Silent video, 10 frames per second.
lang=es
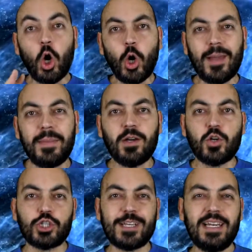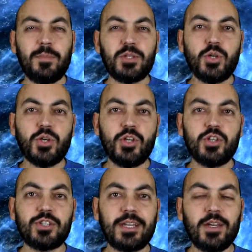Hola amigos, en el episodio de hoy
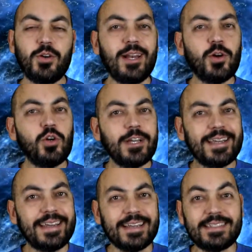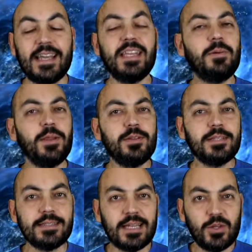os traigo algo que se ha llevado
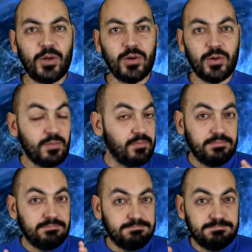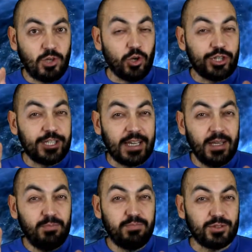intentando
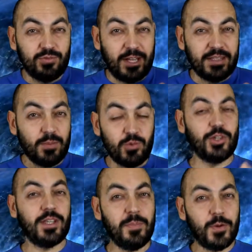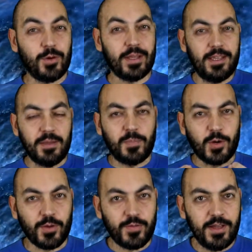conseguir pues, durante mucho tiempo y
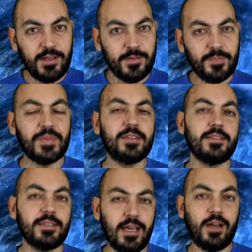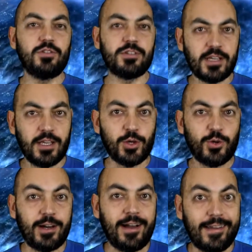por fin se ha
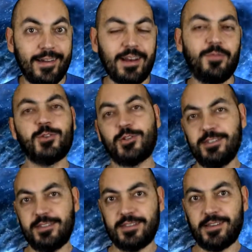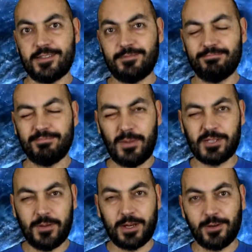conseguido, hackear la fotosíntesis.
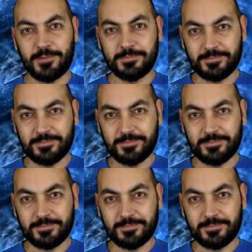Vamos a verlo.